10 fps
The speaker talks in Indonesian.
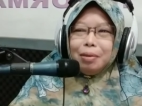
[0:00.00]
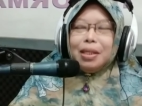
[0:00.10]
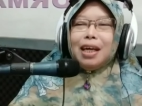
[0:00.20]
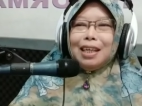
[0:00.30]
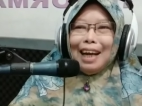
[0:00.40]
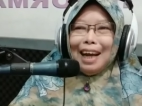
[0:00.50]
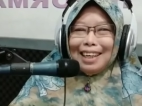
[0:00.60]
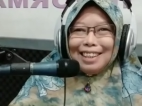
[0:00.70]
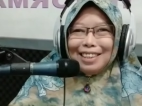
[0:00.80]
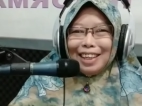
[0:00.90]
bisa kena
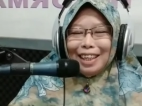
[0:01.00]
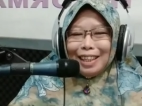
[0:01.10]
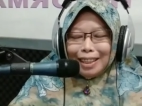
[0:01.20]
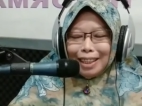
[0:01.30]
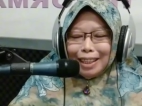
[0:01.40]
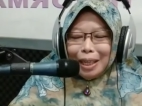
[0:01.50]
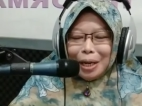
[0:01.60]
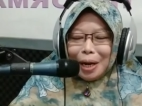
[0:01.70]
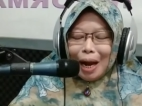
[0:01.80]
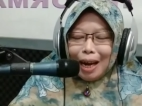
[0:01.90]
gitu ya jadi
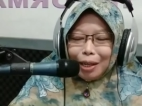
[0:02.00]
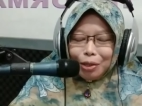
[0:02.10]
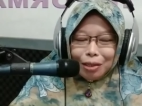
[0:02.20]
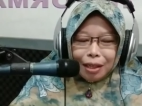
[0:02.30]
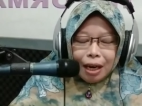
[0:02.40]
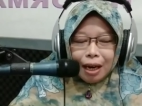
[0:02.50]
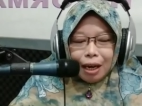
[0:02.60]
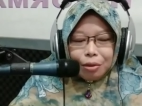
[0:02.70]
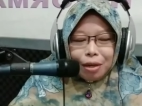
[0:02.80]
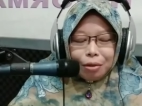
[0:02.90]
akun
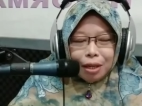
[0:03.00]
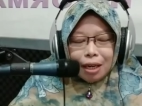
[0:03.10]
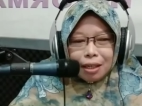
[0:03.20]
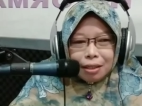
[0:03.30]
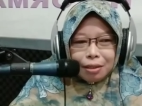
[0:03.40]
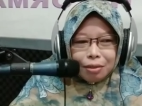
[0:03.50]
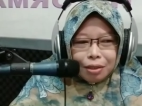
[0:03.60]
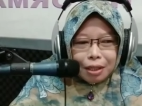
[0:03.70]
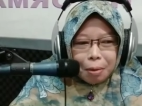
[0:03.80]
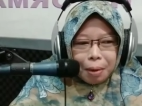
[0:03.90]
akun-akun yang ada di
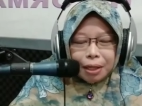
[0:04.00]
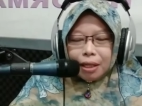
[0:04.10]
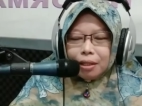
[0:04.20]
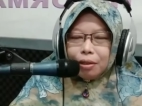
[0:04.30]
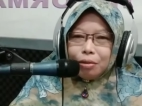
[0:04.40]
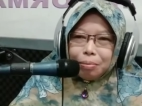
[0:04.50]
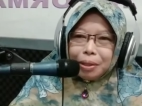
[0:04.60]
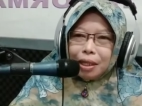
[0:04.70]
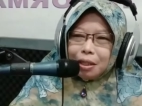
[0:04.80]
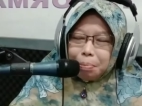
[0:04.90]
dunia maya itu
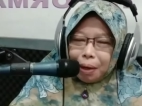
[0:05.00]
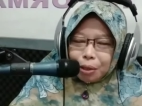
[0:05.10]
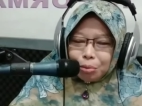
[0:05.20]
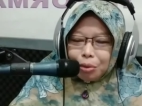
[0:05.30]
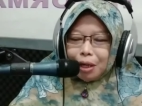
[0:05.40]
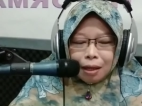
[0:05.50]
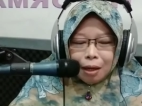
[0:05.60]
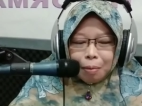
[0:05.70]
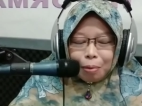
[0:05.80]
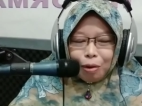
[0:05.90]
bisa dipalsukan
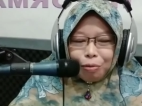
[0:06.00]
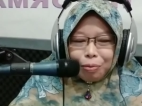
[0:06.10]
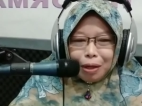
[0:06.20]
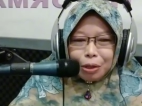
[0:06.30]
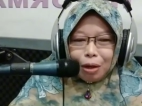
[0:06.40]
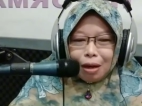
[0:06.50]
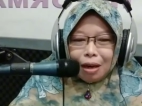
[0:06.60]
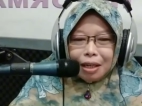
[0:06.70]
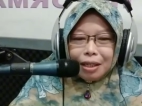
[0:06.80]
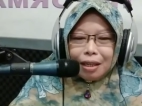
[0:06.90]
profil
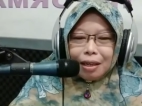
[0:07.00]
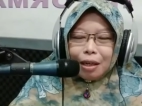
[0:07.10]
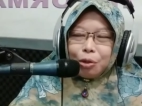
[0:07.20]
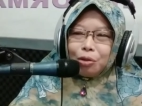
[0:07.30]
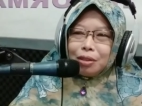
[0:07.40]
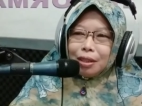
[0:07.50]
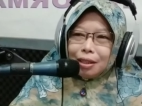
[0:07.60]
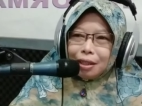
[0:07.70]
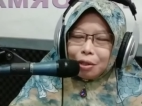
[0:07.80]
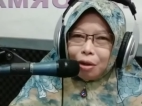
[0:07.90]
seolah-olah dia adalah
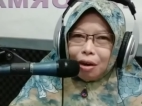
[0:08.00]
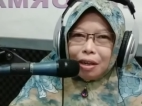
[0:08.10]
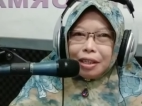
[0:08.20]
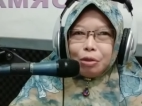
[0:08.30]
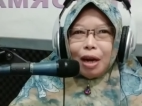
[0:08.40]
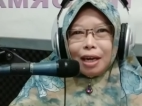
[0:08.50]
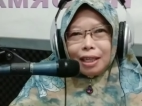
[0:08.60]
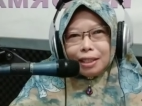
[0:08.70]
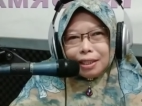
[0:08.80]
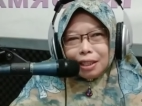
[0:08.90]
dokter seolah-olah mm. dia itu anak
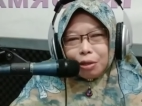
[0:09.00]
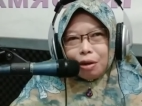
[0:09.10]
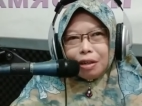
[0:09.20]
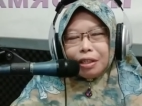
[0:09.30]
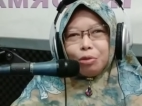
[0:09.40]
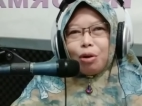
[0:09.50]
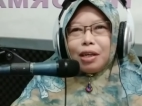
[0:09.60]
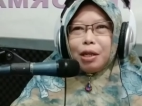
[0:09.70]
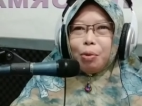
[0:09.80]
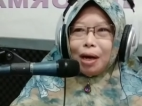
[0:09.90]
kecil seolah-olah dia itu
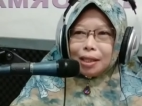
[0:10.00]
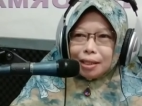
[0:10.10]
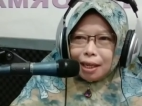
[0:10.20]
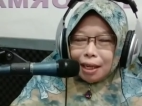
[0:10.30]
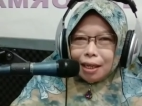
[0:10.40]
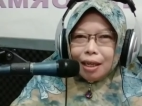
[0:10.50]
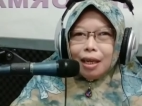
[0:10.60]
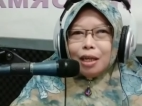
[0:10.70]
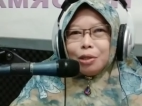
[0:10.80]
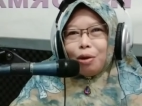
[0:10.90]
orang dewasa
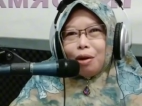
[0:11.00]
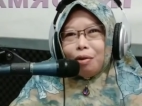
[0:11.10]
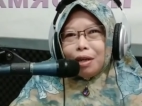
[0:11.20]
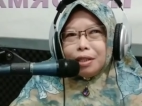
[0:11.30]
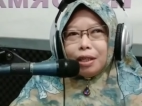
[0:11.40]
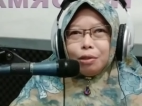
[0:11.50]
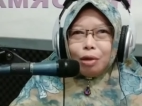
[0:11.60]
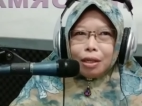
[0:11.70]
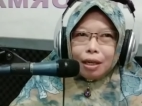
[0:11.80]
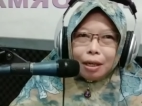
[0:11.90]
seolah-olah dia itu
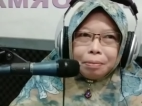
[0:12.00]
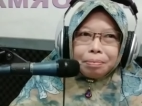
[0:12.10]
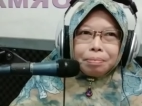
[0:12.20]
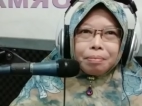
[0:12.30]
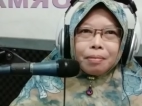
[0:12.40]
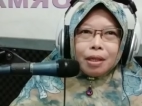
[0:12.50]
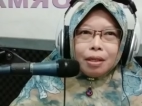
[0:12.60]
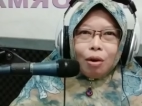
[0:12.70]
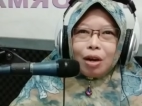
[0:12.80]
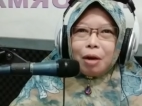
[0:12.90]
adalah
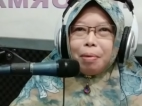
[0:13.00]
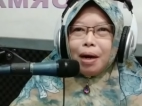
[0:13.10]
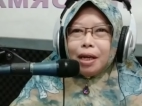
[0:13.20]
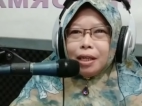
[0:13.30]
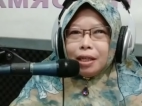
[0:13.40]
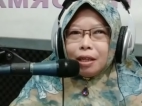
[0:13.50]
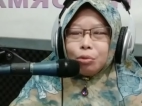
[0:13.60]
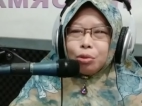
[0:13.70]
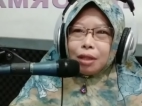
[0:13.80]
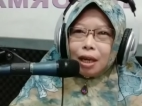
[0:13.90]
uh, orang baik,
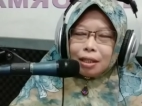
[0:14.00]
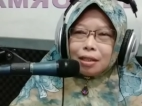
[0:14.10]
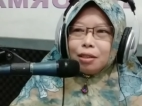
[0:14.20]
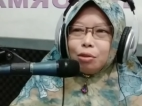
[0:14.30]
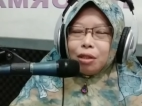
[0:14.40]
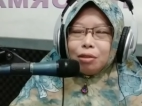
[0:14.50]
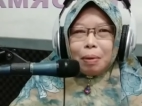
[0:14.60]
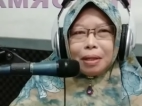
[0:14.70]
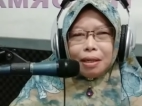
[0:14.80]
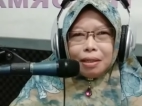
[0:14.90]
ustadz dan seterusnya itu
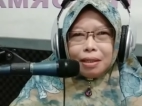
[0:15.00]
padahal